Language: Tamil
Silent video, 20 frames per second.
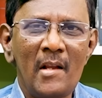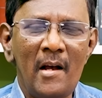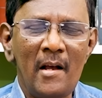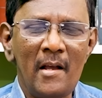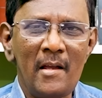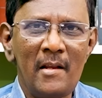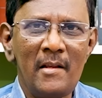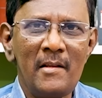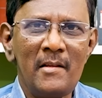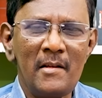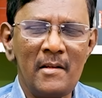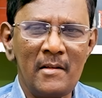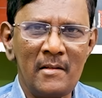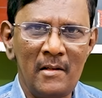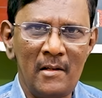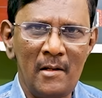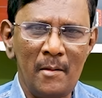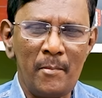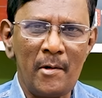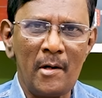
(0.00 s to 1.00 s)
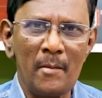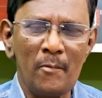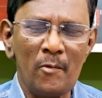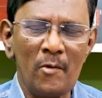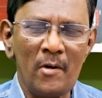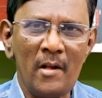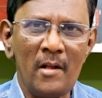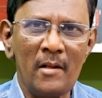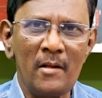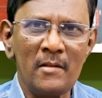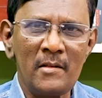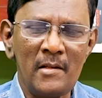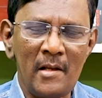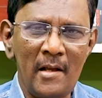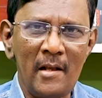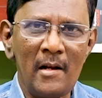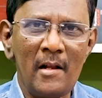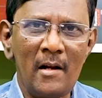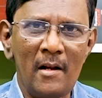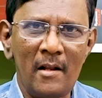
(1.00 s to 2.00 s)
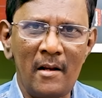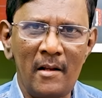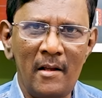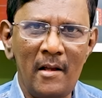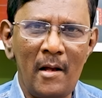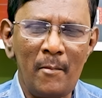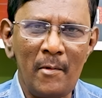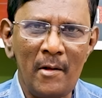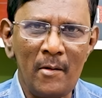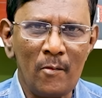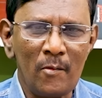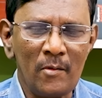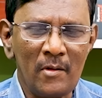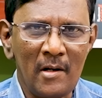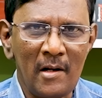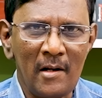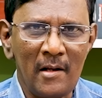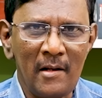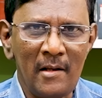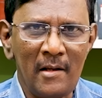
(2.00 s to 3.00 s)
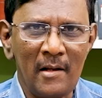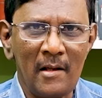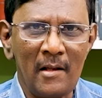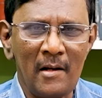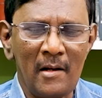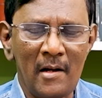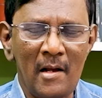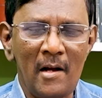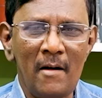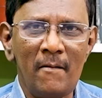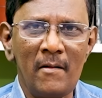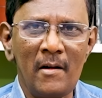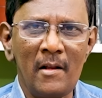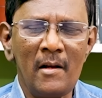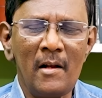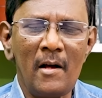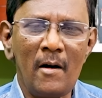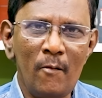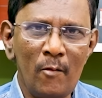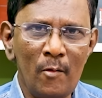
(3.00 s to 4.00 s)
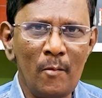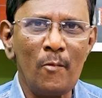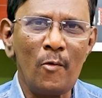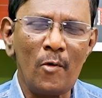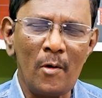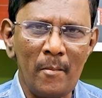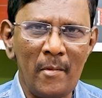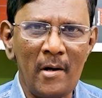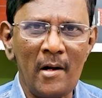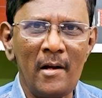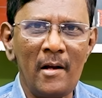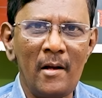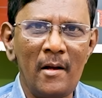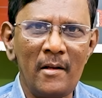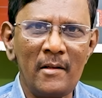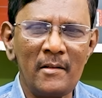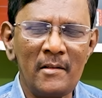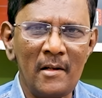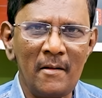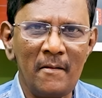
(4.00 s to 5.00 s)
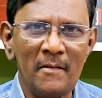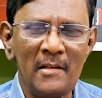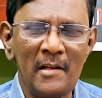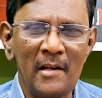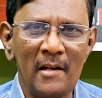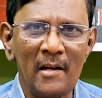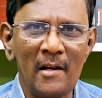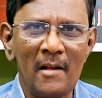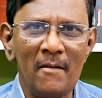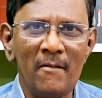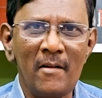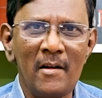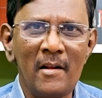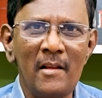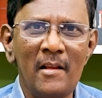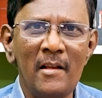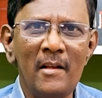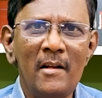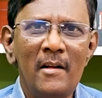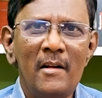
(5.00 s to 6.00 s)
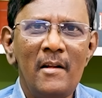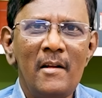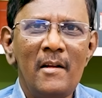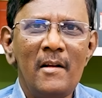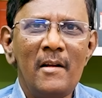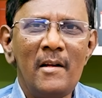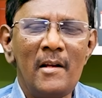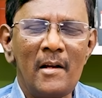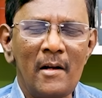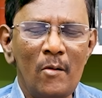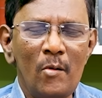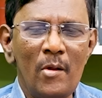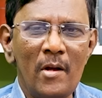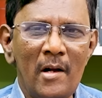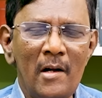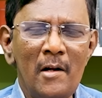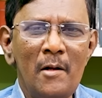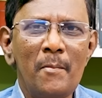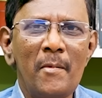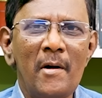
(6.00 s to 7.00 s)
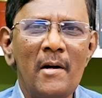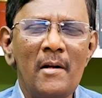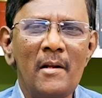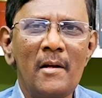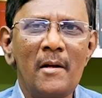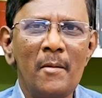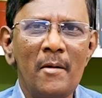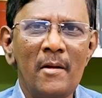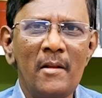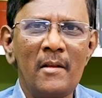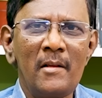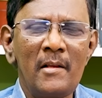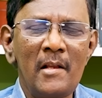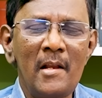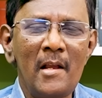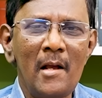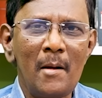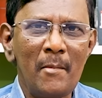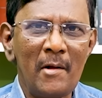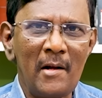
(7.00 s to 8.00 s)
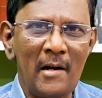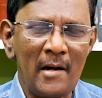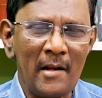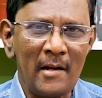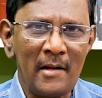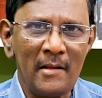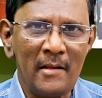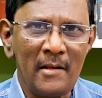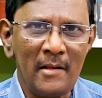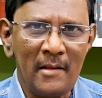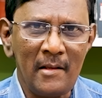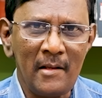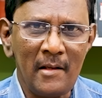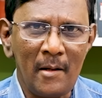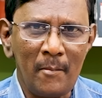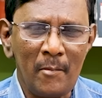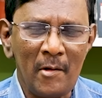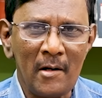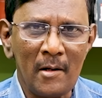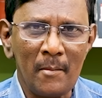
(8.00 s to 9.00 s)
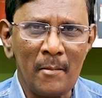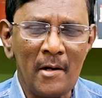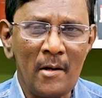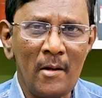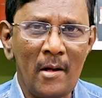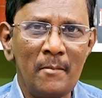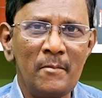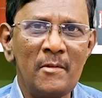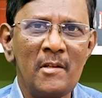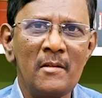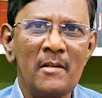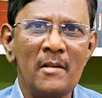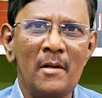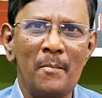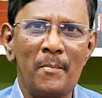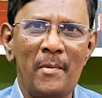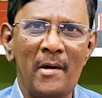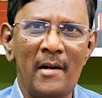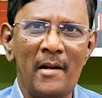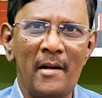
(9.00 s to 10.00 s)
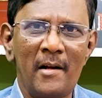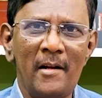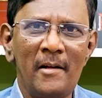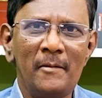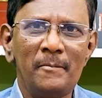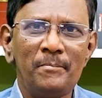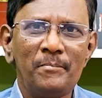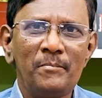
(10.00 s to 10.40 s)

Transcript: ஹையர் எஜுகேஷனல் டிபார்ட்மெண்ட்டுடைய அந்த செயலாளர் அப்படின்னு ஒருத்தர் அங்கே இருக்கிறார் ராவணன் அவர் மூலமாக சில விஷயங்கள்லாம் வருது எங்களுடைய கட்டுப்பாட்டுக்கு தெரியாமல் நடக்குது இது அப்படின்ற மாதிரி அப்ஜெக்ஷன் பண்ணுறாங்க